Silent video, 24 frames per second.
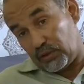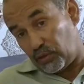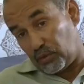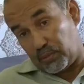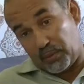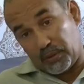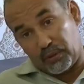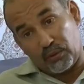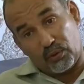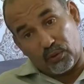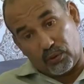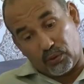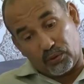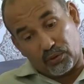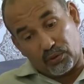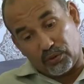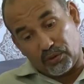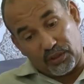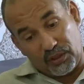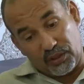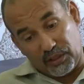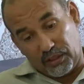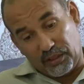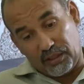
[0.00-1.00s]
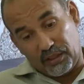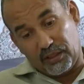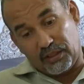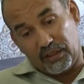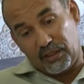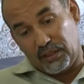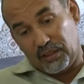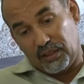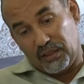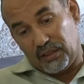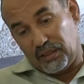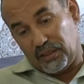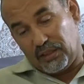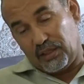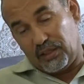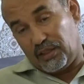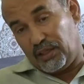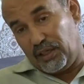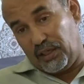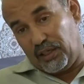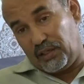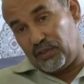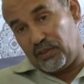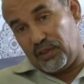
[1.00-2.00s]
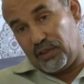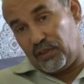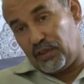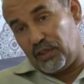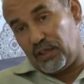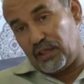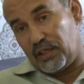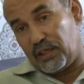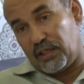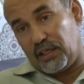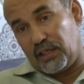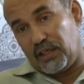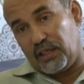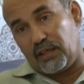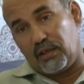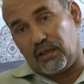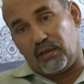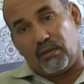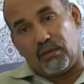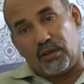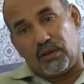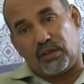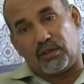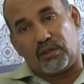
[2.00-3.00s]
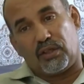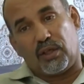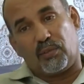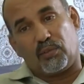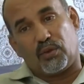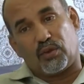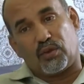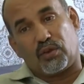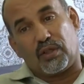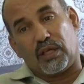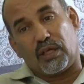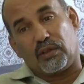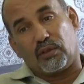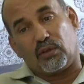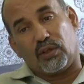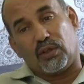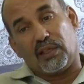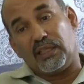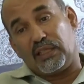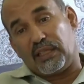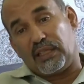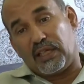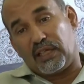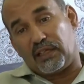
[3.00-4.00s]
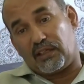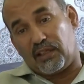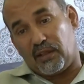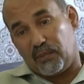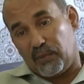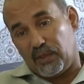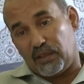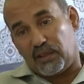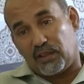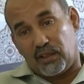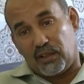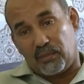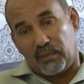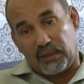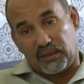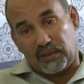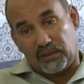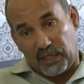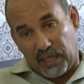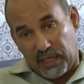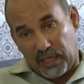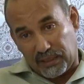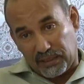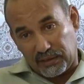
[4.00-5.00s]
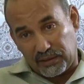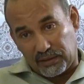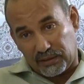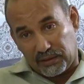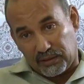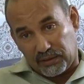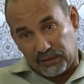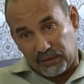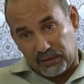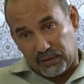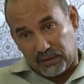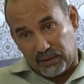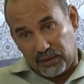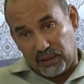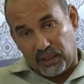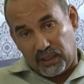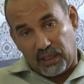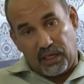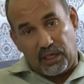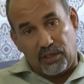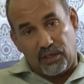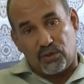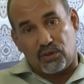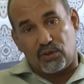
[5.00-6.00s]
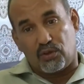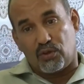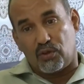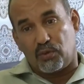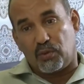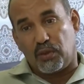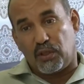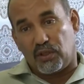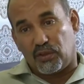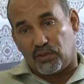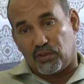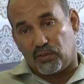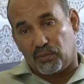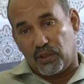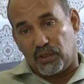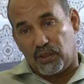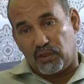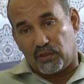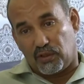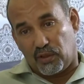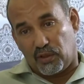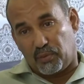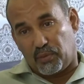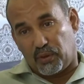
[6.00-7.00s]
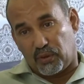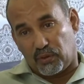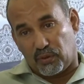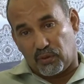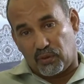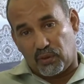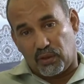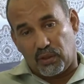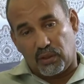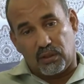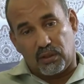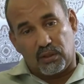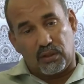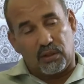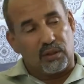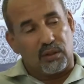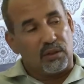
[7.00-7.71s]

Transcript: Es peligroso que es decir, que estamos dando indirectamente mensajes a estos miles y miles de personas